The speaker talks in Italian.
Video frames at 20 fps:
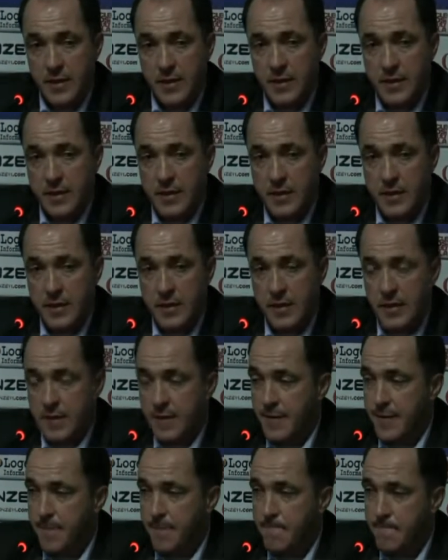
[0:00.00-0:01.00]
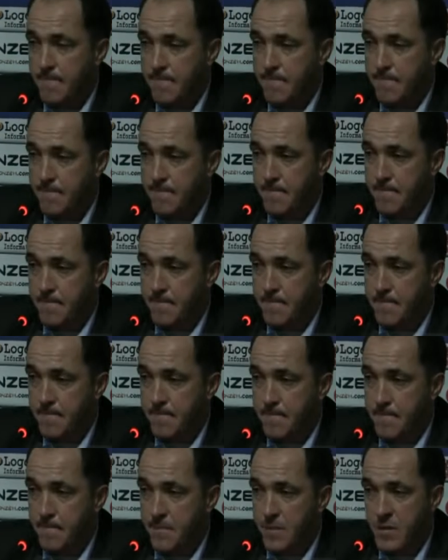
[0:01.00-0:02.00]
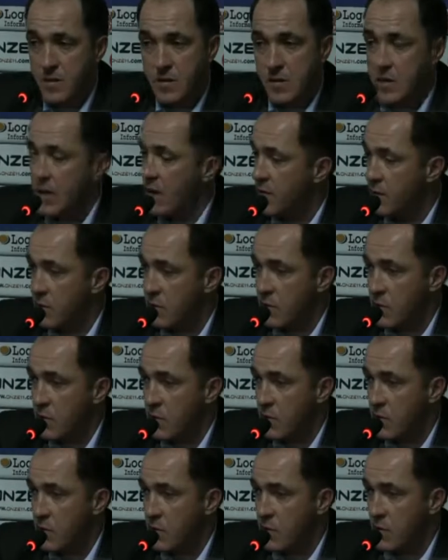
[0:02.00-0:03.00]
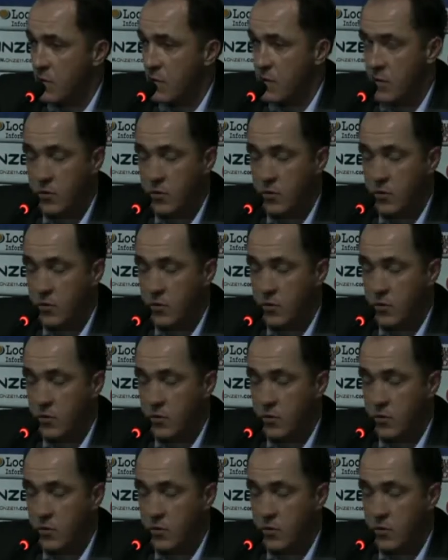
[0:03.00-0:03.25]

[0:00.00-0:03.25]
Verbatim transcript: Ehm, mi sta sfuggendo il nome,